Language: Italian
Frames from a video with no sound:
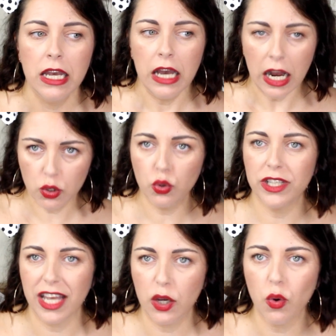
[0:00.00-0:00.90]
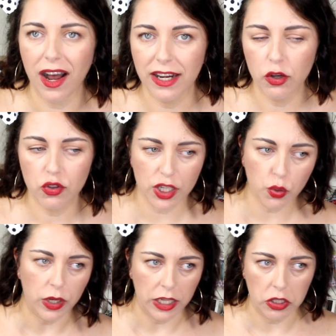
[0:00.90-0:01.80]
alcuni dei quali ho
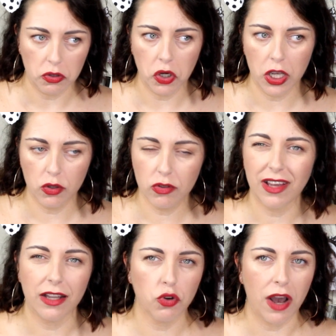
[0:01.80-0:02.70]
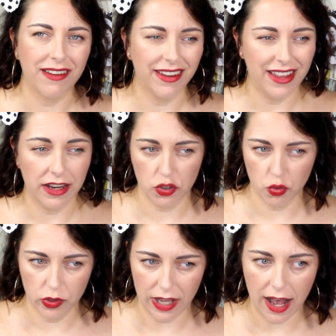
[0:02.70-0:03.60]
seguito e ho notato anche dei
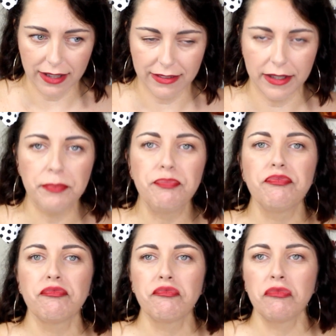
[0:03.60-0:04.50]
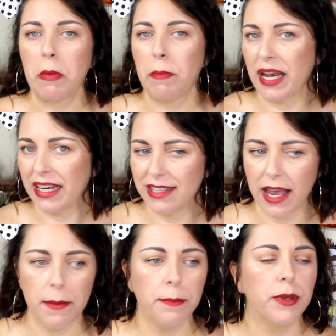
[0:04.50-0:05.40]
risultati. Per
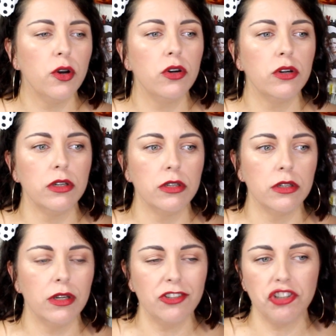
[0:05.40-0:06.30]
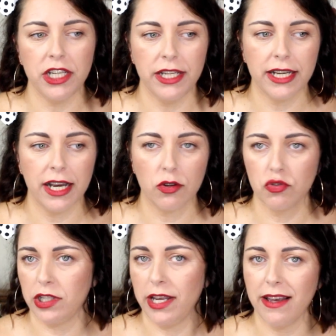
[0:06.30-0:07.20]
esempio, eh, la cinica
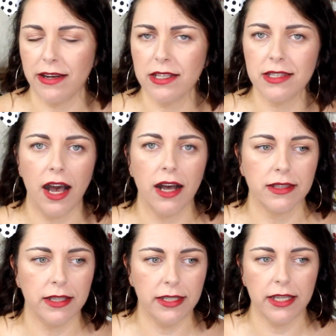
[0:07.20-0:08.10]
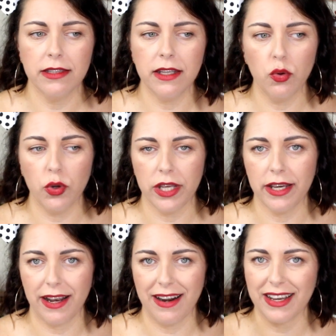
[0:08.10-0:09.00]
consiglia in estate di
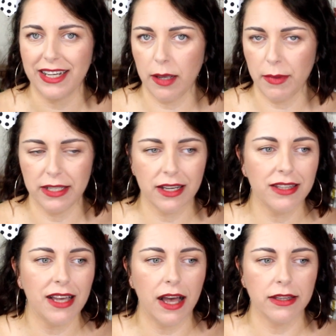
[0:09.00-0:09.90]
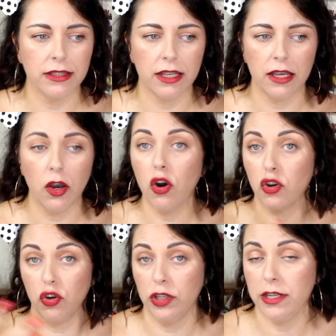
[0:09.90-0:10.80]
diluire la crema idratante o
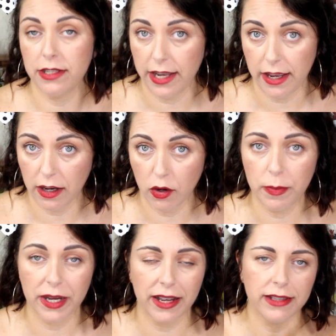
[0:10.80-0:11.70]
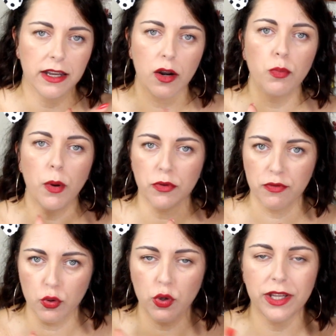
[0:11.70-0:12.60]
con il siero per renderla un po' più
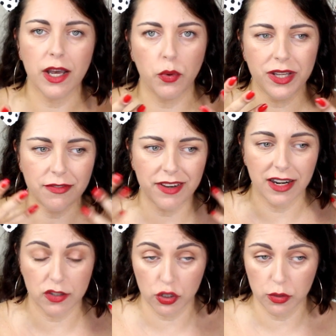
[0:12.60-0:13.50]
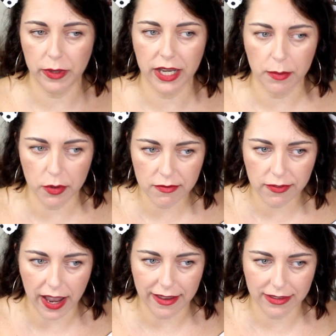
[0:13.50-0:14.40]
fluida e quindi farla assorbire più in
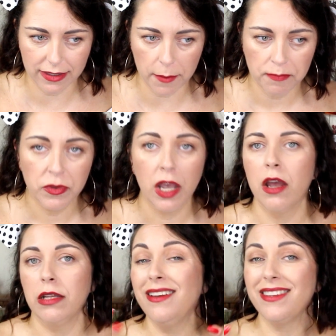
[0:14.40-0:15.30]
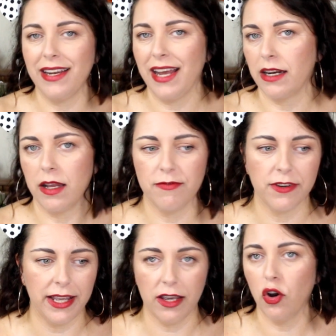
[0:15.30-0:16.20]
fretta, di tenerla in
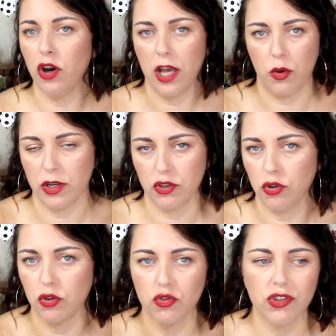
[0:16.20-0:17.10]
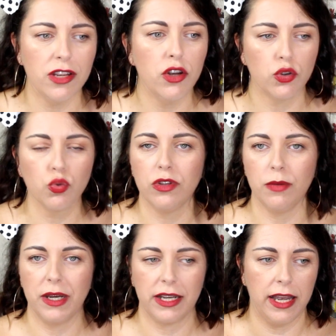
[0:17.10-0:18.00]
frigo, e questo lo consiglio a tutti
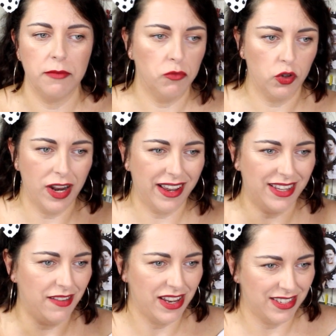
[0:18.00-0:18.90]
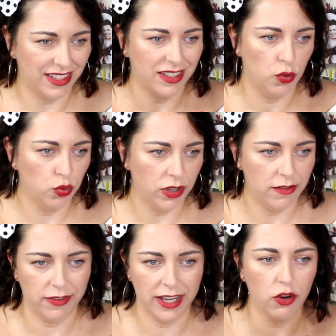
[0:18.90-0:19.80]
perché non è che deve essere tenuta in
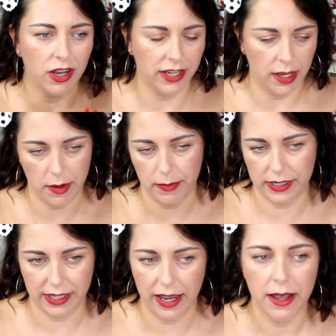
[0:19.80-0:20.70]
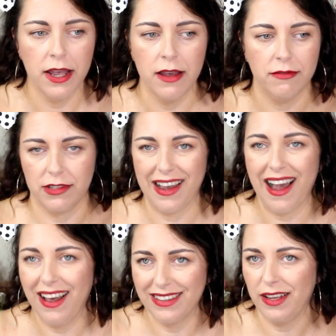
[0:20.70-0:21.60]
frigo la crema perché
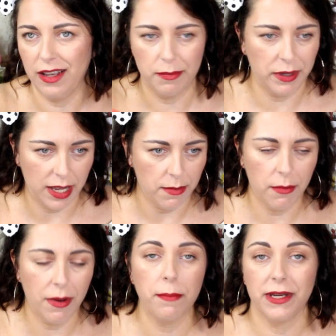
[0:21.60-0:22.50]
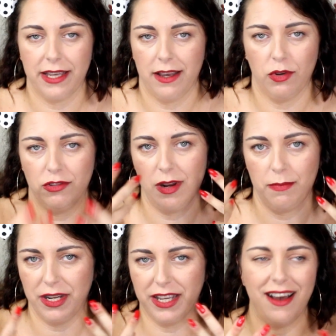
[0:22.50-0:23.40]
scade prima, ma perché quando la
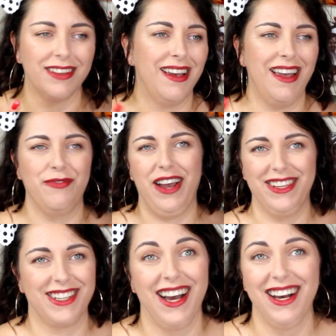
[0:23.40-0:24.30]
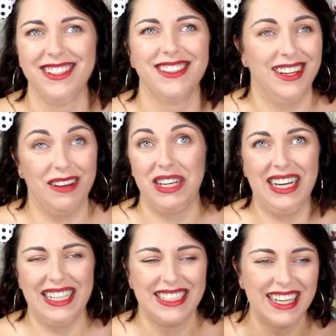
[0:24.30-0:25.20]
applicate è fresca la
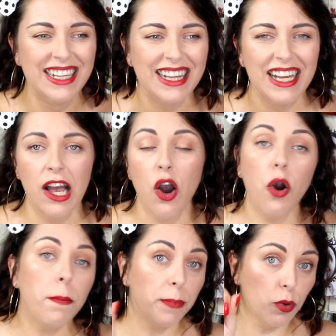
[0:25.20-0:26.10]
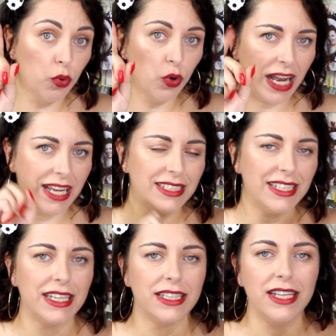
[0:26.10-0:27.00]
bellezza, oppure
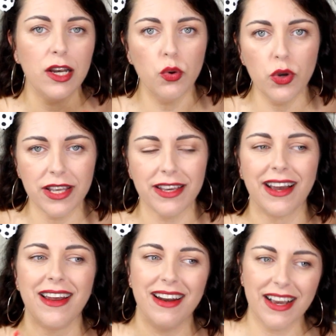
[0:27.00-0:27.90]
di diluire la